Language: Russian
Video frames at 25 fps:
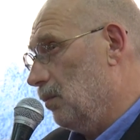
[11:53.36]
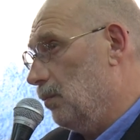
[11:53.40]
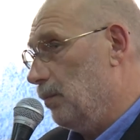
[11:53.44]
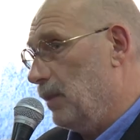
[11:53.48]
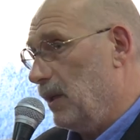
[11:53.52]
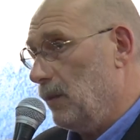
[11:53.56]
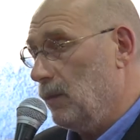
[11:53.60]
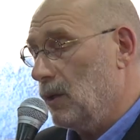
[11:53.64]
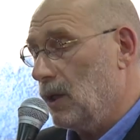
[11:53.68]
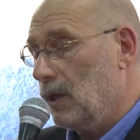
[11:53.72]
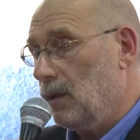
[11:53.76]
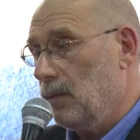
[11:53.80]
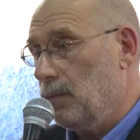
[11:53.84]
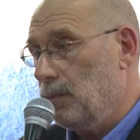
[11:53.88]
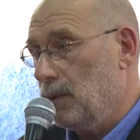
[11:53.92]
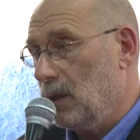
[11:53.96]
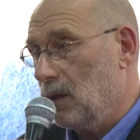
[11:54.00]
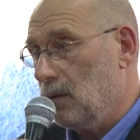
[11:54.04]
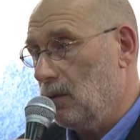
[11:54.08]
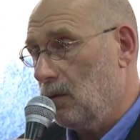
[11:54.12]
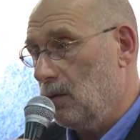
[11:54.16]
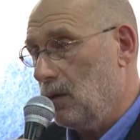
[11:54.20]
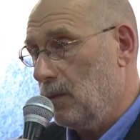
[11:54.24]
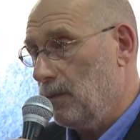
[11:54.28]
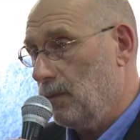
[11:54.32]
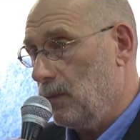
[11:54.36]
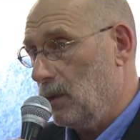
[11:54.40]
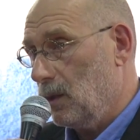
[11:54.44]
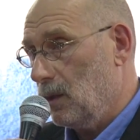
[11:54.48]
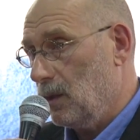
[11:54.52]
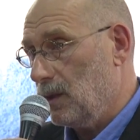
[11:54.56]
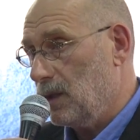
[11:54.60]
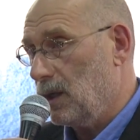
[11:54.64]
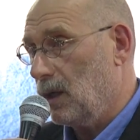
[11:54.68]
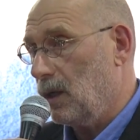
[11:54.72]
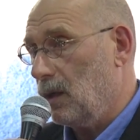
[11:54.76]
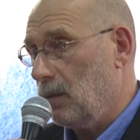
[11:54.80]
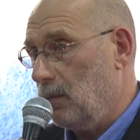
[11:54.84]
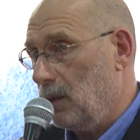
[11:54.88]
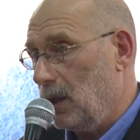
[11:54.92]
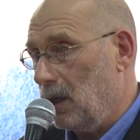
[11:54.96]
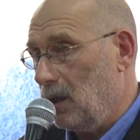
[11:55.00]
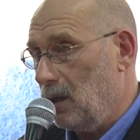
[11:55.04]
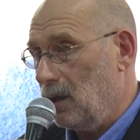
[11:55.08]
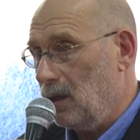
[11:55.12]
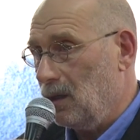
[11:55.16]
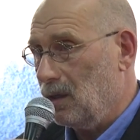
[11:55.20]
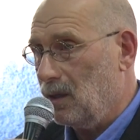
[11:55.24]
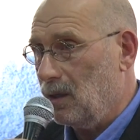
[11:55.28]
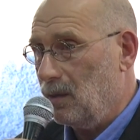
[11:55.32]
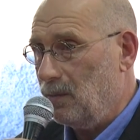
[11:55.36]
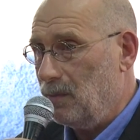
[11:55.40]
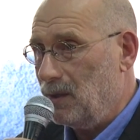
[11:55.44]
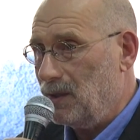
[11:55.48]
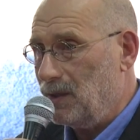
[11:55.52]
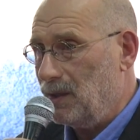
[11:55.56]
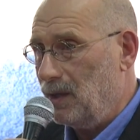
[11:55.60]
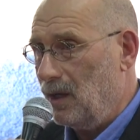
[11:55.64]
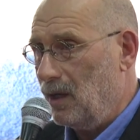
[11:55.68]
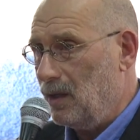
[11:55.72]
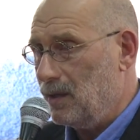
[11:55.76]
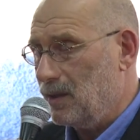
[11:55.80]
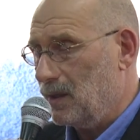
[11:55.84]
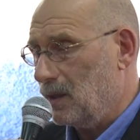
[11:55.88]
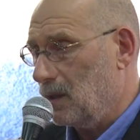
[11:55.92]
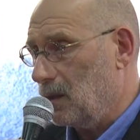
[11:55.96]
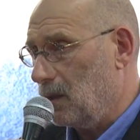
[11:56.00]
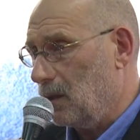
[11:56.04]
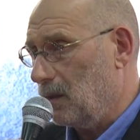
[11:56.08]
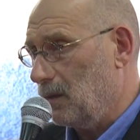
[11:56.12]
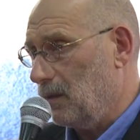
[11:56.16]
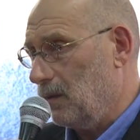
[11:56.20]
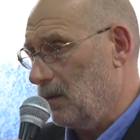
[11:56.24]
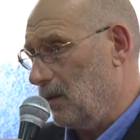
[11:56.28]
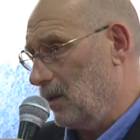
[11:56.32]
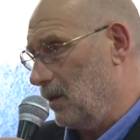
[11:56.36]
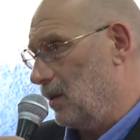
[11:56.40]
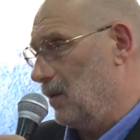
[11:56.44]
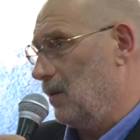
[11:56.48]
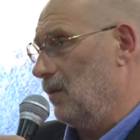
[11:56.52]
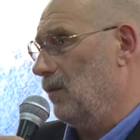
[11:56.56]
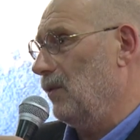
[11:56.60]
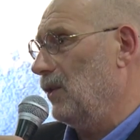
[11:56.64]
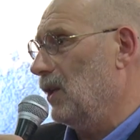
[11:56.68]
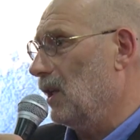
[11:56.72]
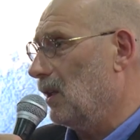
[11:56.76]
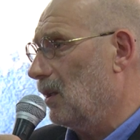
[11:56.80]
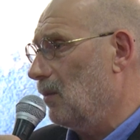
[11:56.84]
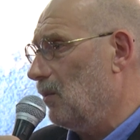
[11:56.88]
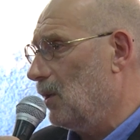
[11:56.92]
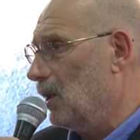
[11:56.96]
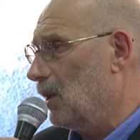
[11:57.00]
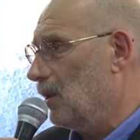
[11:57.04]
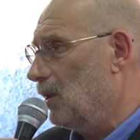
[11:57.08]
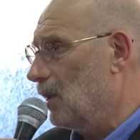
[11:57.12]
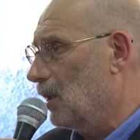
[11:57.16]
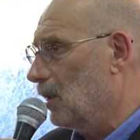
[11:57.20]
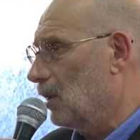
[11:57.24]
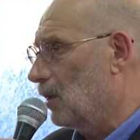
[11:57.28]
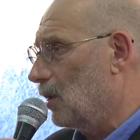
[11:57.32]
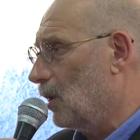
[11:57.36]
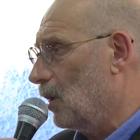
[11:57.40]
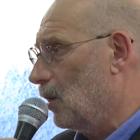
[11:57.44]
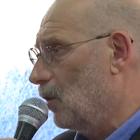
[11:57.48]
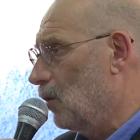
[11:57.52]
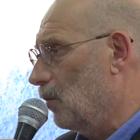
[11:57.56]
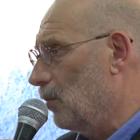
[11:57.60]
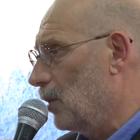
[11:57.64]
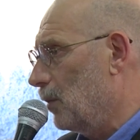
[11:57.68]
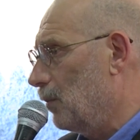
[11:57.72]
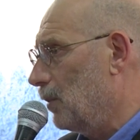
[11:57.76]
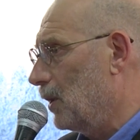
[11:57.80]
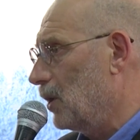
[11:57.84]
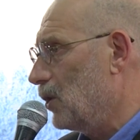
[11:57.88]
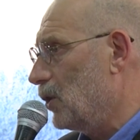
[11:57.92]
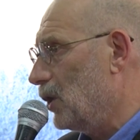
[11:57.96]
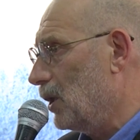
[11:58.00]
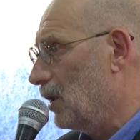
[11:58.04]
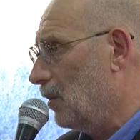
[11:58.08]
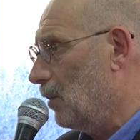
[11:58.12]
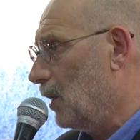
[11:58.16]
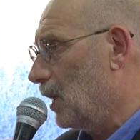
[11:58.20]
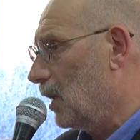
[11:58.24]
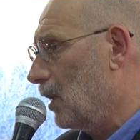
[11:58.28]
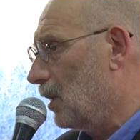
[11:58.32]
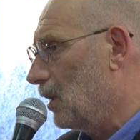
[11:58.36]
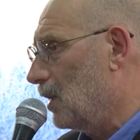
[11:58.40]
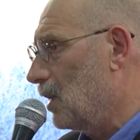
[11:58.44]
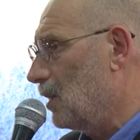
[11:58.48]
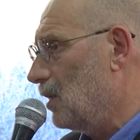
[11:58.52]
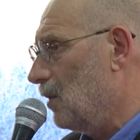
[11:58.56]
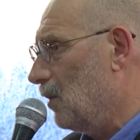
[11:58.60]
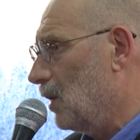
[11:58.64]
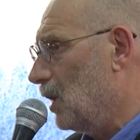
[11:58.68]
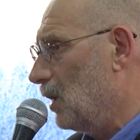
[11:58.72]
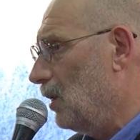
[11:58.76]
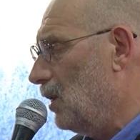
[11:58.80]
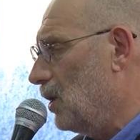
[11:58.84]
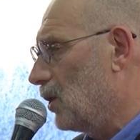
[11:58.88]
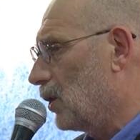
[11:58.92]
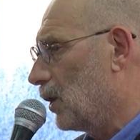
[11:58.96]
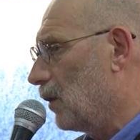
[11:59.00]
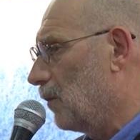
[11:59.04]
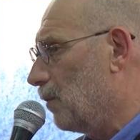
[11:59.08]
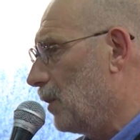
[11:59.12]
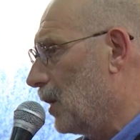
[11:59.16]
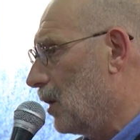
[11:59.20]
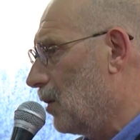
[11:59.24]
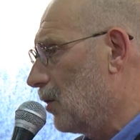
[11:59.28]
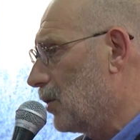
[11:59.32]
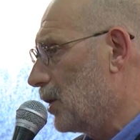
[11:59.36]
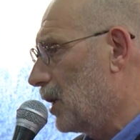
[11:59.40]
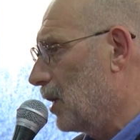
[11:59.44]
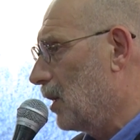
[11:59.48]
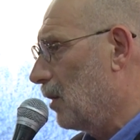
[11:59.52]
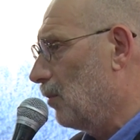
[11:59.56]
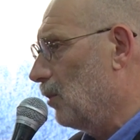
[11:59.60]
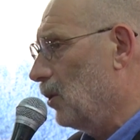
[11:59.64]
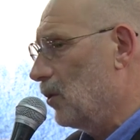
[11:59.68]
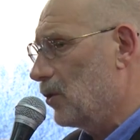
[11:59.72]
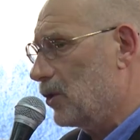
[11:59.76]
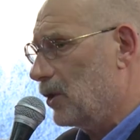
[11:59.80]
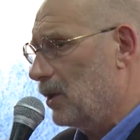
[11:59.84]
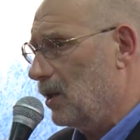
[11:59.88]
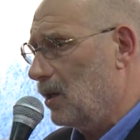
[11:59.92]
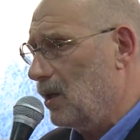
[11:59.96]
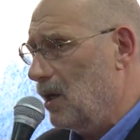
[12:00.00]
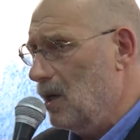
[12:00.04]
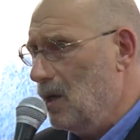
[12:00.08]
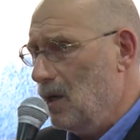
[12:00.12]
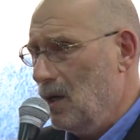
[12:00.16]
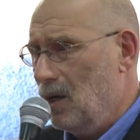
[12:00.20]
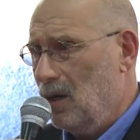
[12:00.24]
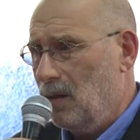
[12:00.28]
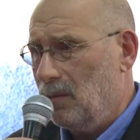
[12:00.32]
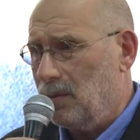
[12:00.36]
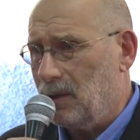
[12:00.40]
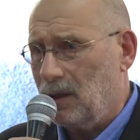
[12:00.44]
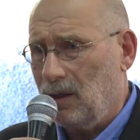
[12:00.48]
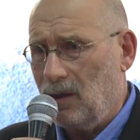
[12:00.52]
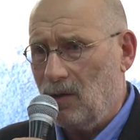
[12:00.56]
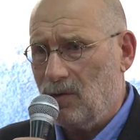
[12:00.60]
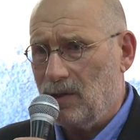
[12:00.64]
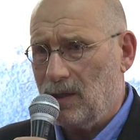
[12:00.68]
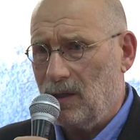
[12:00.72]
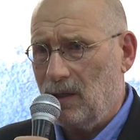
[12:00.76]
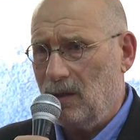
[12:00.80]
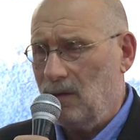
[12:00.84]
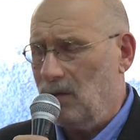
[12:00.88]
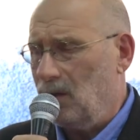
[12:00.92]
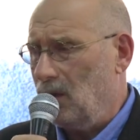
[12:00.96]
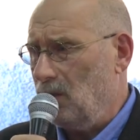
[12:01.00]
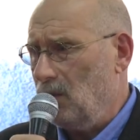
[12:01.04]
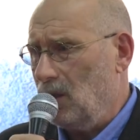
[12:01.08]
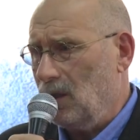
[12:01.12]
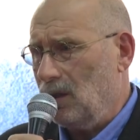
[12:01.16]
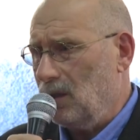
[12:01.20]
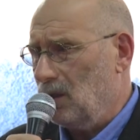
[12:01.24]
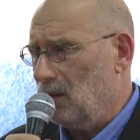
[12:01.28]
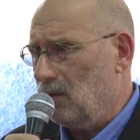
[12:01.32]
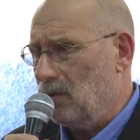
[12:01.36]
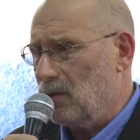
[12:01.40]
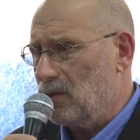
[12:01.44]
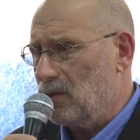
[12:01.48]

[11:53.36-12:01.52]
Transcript: примерно 1 декабря. Это объясняется всякими книготорговыми причинами. Когда две книжки в похожих обложках продаются одновременно, это